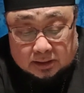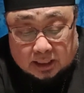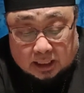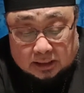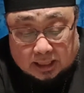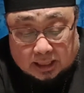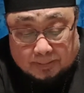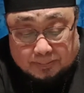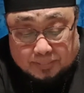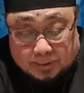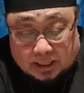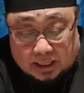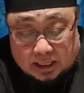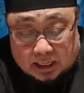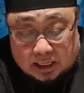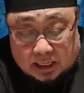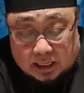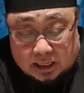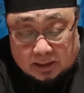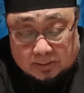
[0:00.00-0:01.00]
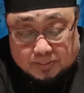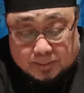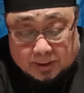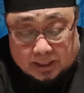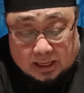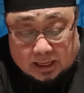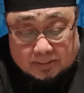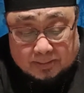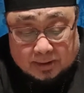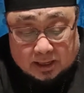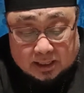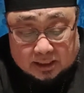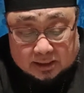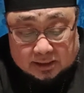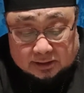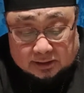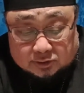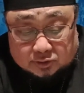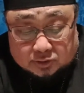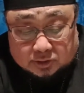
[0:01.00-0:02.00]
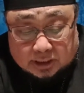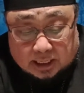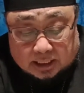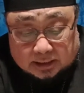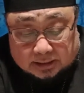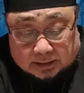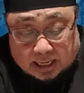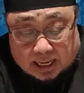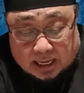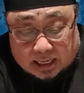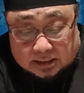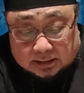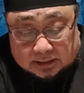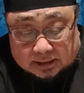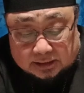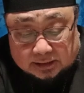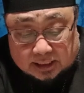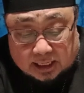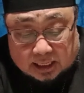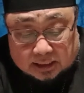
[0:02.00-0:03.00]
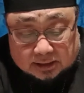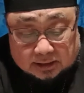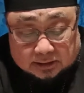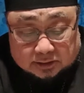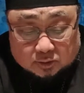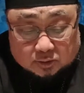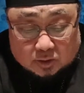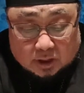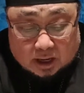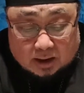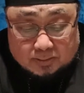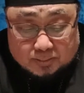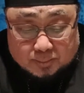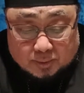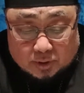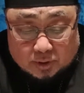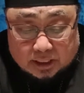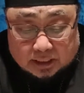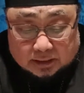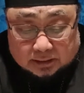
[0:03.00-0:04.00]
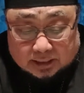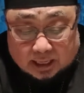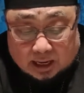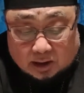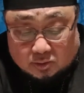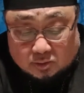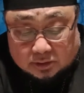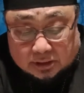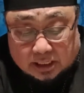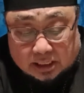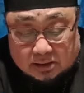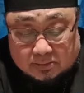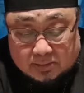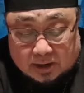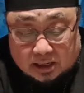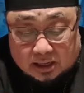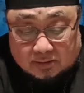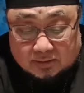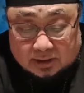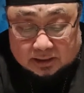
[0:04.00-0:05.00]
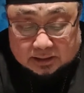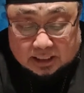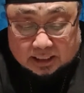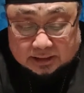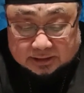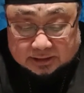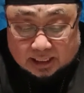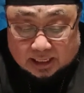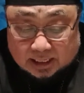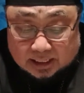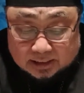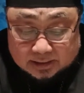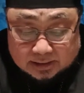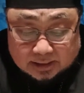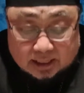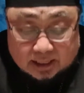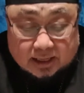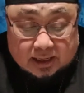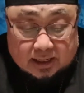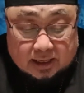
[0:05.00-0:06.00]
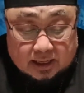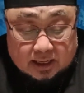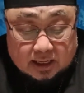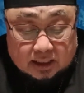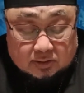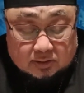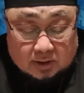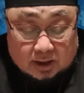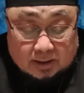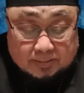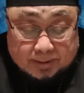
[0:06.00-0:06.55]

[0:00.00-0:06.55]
Tetapi bila mana Kristus datang, tidak ada seorang pun yang tahu dari mana asalnya. Ayat